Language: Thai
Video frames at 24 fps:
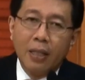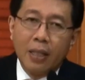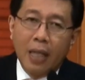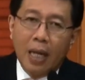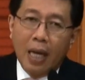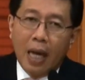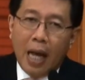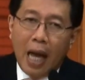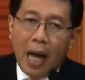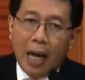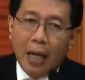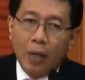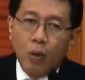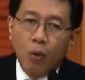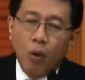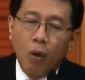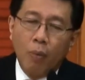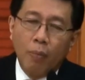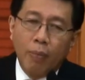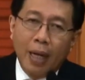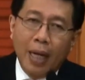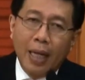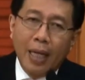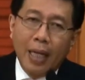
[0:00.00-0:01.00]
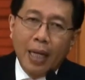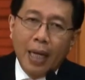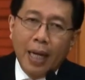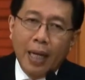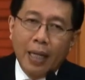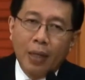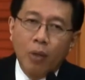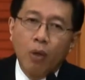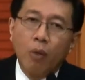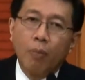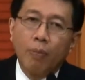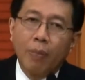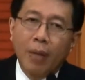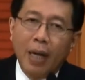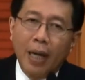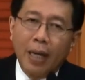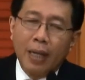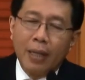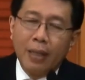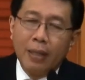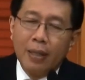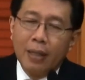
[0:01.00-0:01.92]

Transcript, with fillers: ตลาดร่วมกันอะไรร่วมกัน